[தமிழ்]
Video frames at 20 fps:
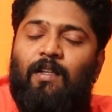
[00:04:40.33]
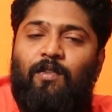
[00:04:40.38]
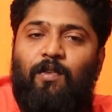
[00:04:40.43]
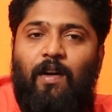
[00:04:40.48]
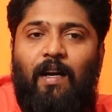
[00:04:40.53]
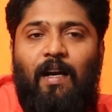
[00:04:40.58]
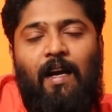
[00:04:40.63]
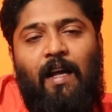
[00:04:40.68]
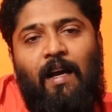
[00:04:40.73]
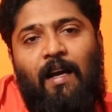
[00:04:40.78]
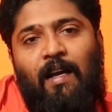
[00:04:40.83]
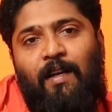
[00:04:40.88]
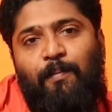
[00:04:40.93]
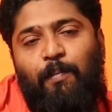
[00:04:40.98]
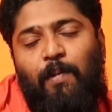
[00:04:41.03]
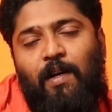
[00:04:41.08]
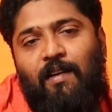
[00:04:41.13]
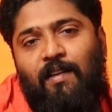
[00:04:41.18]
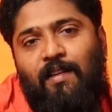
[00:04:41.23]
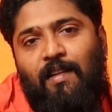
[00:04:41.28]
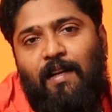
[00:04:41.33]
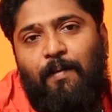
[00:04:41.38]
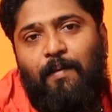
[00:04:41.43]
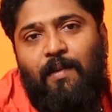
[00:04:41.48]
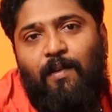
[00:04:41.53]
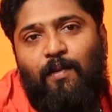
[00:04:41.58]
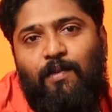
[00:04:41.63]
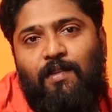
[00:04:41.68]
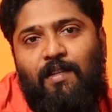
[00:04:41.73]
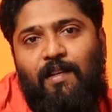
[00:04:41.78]
ஸோ என்னடா பண்ணுறது
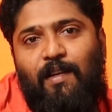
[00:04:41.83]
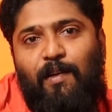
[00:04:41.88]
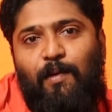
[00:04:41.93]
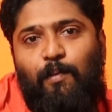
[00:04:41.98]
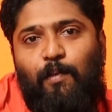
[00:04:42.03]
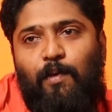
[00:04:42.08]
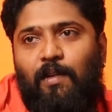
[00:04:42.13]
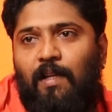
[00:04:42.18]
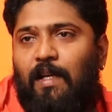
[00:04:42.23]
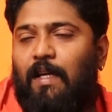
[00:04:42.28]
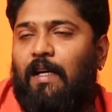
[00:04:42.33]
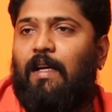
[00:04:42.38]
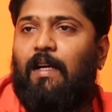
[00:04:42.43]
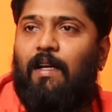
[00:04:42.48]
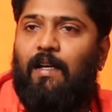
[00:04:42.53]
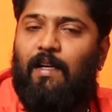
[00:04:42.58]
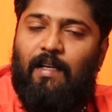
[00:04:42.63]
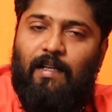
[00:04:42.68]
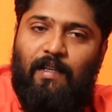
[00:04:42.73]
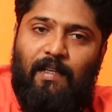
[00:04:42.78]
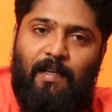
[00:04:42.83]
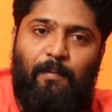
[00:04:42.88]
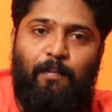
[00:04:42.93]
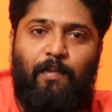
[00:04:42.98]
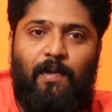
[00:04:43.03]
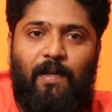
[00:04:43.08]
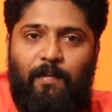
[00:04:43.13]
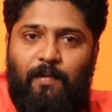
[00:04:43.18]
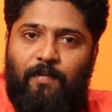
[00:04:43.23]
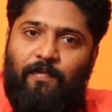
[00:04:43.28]
அப்படியே யோசிச்சிட்டே இருக்கும்போது தான்
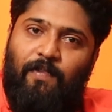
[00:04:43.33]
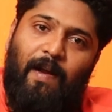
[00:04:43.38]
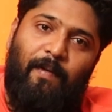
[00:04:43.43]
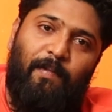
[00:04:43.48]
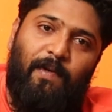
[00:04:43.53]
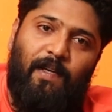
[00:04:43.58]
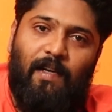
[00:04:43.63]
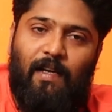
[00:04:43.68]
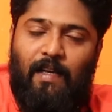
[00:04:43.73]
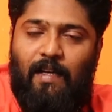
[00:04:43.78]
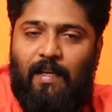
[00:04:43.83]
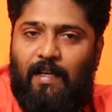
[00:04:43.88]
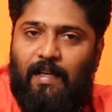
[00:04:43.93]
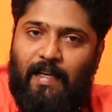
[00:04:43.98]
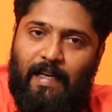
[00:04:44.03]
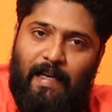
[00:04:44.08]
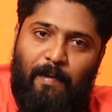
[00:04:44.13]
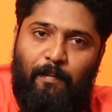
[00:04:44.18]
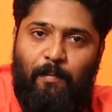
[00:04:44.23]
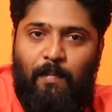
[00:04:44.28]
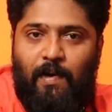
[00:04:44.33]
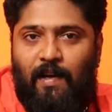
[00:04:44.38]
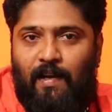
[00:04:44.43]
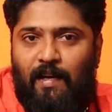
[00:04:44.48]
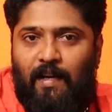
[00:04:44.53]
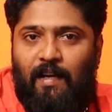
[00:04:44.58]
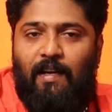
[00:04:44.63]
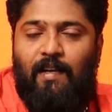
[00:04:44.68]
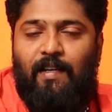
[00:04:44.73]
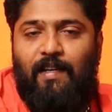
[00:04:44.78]
டப்புன்னு நம்ம ஃபேமிலிலாம் எங்கள் அம்மா
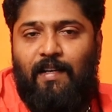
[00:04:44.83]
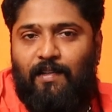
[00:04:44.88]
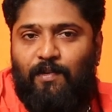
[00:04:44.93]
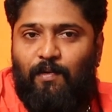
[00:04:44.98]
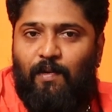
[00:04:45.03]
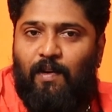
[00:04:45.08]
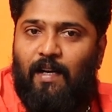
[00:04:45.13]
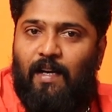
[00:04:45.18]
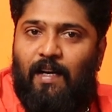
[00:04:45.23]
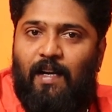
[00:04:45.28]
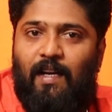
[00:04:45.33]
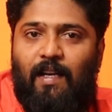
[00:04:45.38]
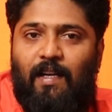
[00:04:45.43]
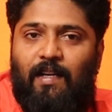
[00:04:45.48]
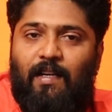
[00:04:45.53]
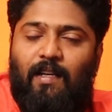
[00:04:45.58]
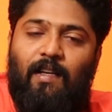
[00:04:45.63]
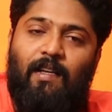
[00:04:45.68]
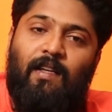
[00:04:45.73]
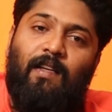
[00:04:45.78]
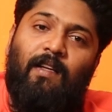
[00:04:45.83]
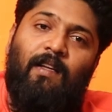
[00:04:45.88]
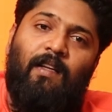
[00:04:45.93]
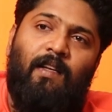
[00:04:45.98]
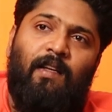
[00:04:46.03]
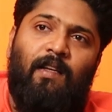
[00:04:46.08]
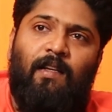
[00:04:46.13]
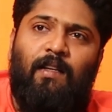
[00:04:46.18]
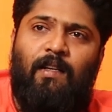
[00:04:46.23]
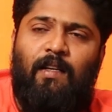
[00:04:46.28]
என்ன சொன்னாங்கன்னா
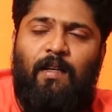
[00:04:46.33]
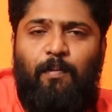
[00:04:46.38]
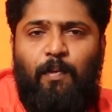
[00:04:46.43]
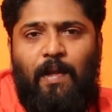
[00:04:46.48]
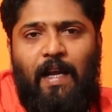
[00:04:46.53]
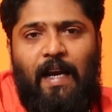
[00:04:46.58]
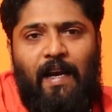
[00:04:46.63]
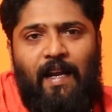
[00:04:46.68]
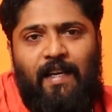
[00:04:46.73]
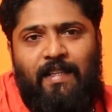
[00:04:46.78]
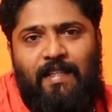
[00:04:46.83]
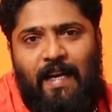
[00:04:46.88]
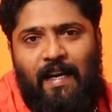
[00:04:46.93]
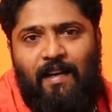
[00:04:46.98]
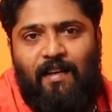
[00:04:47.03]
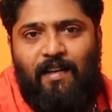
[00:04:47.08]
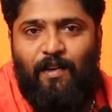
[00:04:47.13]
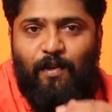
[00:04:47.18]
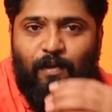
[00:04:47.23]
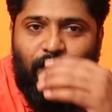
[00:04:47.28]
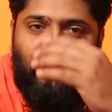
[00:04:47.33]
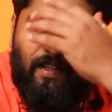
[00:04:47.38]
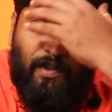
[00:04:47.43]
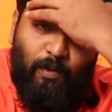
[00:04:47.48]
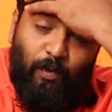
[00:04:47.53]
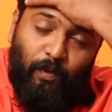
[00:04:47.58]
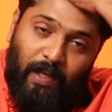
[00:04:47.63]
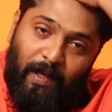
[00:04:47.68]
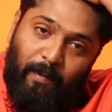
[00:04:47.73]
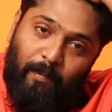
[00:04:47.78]
இப்போ தான் எல்லா சேனல்லையும் வந்து
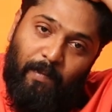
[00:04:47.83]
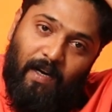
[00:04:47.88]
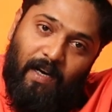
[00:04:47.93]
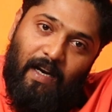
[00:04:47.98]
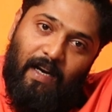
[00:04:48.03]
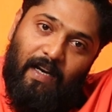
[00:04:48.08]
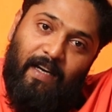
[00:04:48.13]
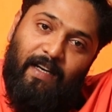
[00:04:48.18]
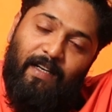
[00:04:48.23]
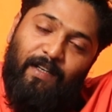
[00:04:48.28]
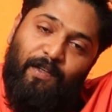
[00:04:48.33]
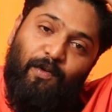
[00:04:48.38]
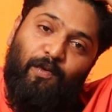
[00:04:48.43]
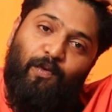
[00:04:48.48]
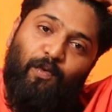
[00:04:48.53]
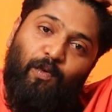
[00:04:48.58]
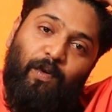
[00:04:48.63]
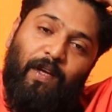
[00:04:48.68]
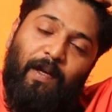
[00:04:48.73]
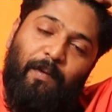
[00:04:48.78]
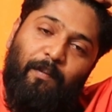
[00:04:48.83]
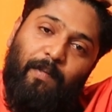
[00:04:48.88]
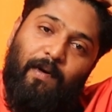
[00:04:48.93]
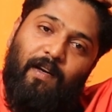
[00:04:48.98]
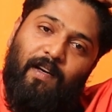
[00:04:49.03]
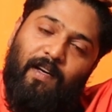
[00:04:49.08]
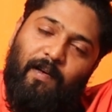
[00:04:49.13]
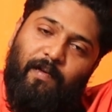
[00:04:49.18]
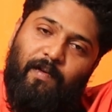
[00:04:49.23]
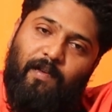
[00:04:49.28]
குக்கிங் பண்ணுறாங்களே நீயும் குக்கிங்
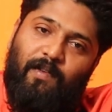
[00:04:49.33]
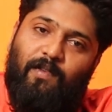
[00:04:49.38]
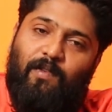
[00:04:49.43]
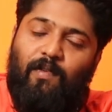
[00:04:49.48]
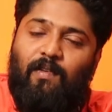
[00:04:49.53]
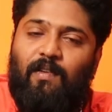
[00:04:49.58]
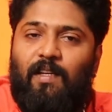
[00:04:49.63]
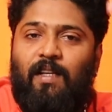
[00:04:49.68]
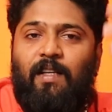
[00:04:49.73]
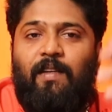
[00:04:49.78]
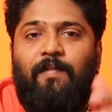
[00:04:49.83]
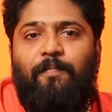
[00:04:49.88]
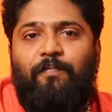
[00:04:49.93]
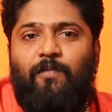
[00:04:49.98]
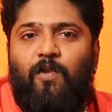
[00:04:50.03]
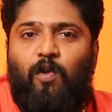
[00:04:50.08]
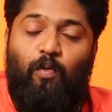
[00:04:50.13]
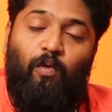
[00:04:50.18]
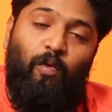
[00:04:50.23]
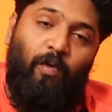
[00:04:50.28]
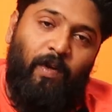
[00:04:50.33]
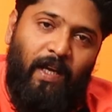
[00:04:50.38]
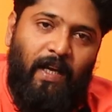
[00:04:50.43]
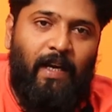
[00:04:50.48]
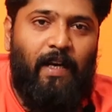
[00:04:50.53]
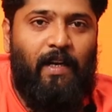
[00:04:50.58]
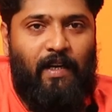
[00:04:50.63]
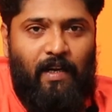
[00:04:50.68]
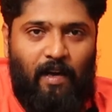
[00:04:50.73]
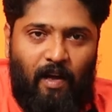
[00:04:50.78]
பண்ணு அப்படின்னு சொல்லிட்டு ஸோ
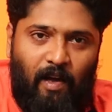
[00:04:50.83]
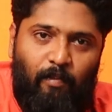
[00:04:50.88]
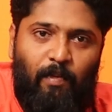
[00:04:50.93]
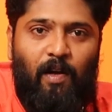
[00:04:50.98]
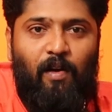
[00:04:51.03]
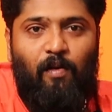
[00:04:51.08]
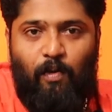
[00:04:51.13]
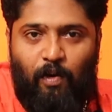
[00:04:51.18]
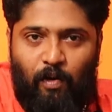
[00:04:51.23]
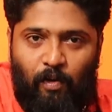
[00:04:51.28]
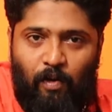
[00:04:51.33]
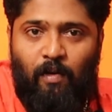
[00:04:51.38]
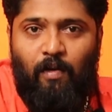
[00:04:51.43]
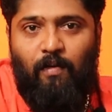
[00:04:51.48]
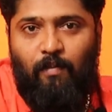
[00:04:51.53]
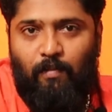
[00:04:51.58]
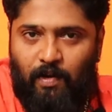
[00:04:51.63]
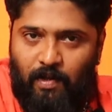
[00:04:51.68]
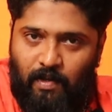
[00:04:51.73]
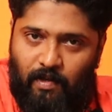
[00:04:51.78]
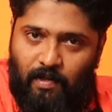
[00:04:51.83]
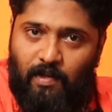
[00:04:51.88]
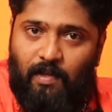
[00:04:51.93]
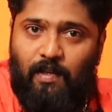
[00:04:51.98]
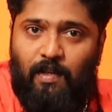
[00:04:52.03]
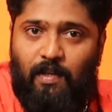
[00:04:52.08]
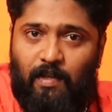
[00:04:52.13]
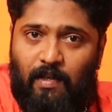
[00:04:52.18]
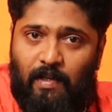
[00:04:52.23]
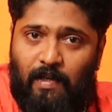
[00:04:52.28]
குக்கிங் எனக்கு நார்மலாக வரும் பட்
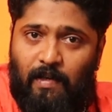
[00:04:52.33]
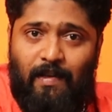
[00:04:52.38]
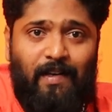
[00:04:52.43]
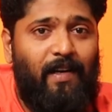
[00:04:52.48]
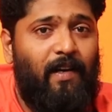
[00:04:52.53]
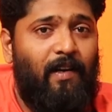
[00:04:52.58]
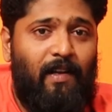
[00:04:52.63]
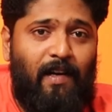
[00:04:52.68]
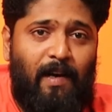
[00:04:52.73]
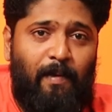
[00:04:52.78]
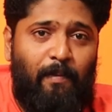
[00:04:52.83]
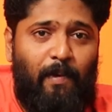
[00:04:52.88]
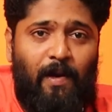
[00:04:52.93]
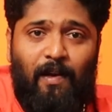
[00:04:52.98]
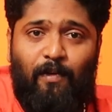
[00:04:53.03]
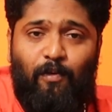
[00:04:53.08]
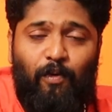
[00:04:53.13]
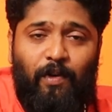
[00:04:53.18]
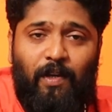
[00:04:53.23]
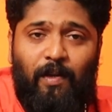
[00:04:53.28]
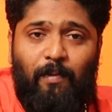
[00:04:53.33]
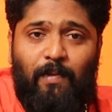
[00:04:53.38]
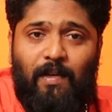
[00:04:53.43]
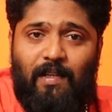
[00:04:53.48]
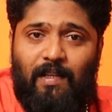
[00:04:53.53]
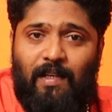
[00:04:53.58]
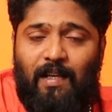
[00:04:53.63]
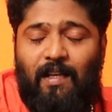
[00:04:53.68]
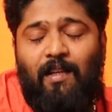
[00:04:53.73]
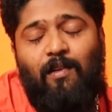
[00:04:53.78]
நான் ரெகுலராக அப்படிலாம் குக்கிங்
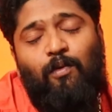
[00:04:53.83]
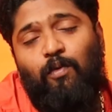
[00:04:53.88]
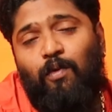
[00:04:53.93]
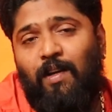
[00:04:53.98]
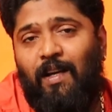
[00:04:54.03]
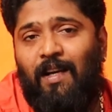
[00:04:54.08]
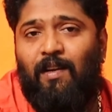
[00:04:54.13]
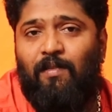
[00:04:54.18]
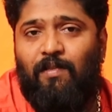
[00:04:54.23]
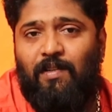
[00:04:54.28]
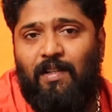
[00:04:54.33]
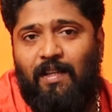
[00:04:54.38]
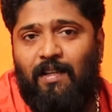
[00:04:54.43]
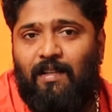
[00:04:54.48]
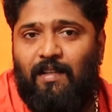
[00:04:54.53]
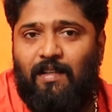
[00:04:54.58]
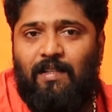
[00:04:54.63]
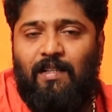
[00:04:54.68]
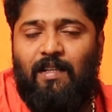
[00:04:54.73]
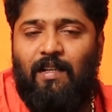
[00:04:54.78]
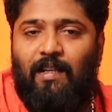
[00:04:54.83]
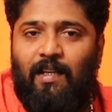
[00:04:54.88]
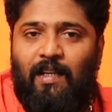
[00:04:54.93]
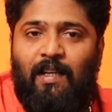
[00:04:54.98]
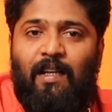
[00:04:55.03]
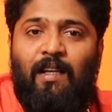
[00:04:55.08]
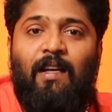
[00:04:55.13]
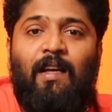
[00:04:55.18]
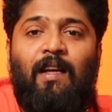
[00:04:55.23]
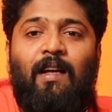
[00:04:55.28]
பண்ணது கிடையாது குக்கிங்கில் வந்து இன்ட்ரெஸ்ட்
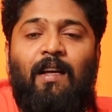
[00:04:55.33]
இருக்குது